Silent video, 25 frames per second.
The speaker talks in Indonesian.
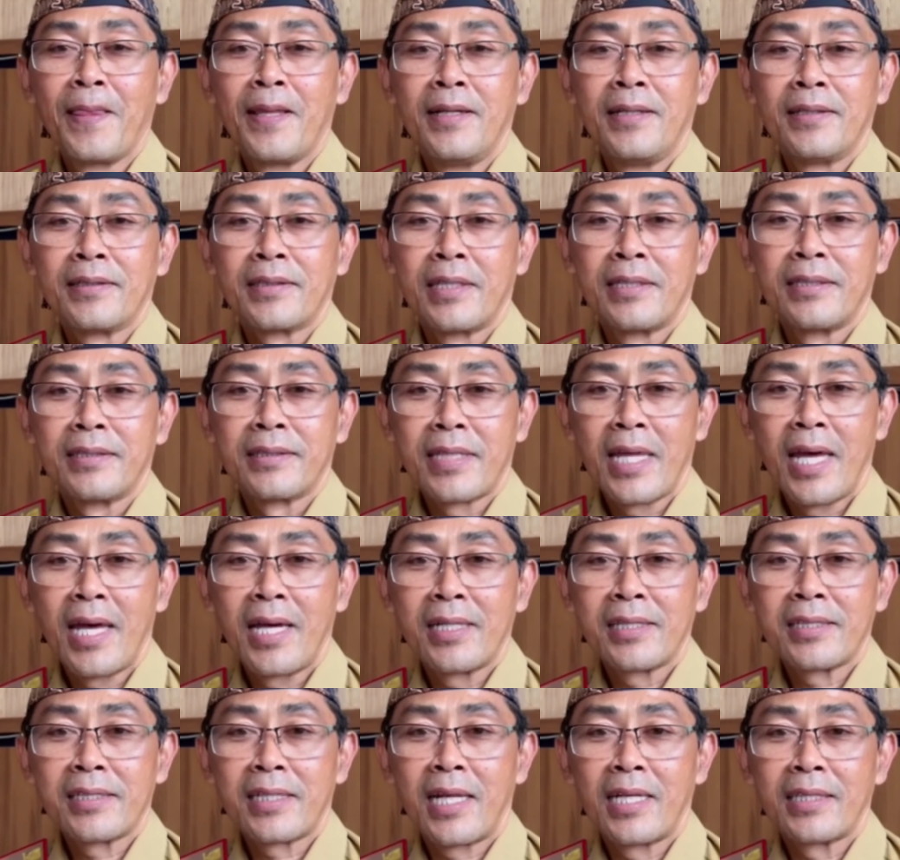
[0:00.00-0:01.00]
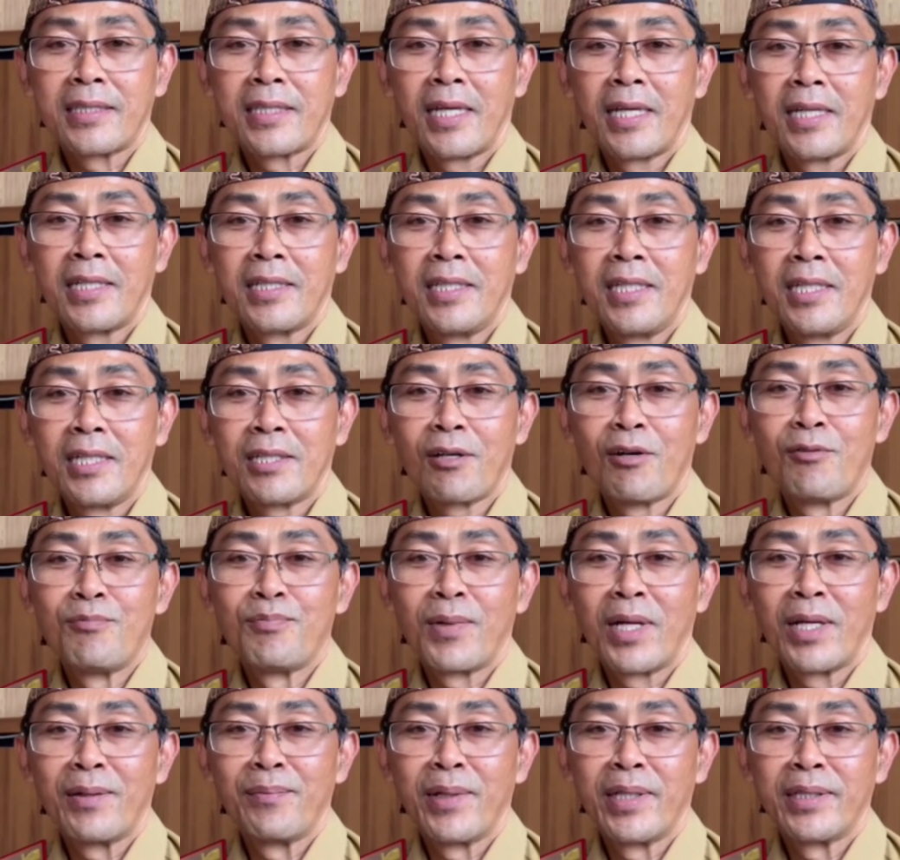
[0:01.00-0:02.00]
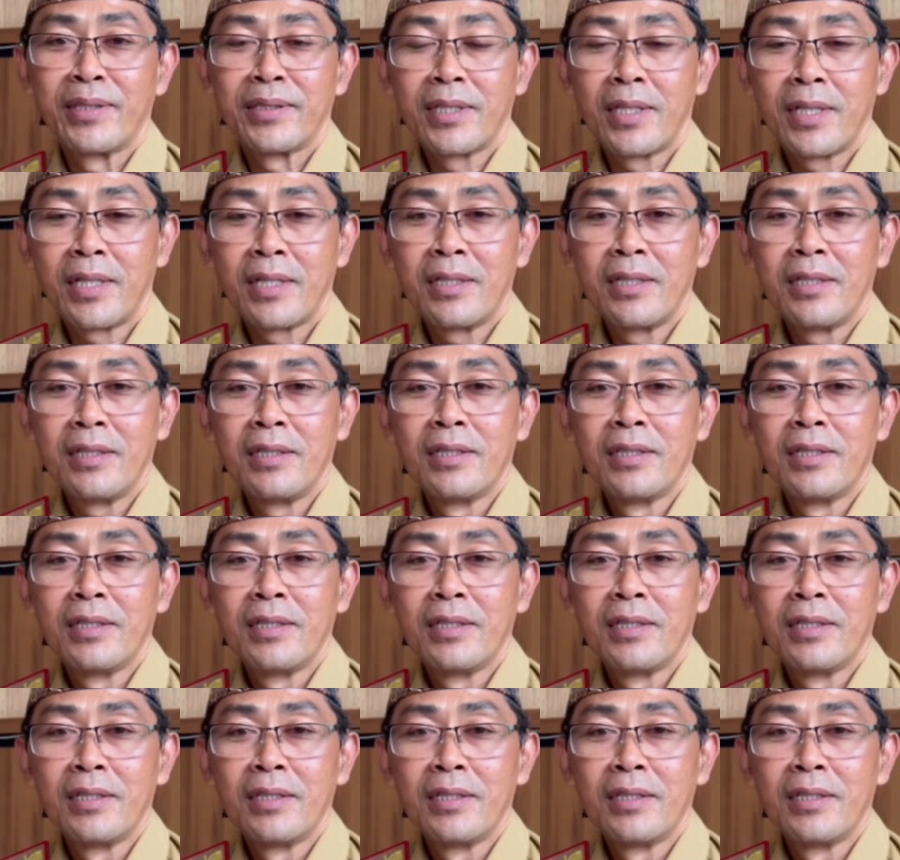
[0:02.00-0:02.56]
tentang strategi komplementer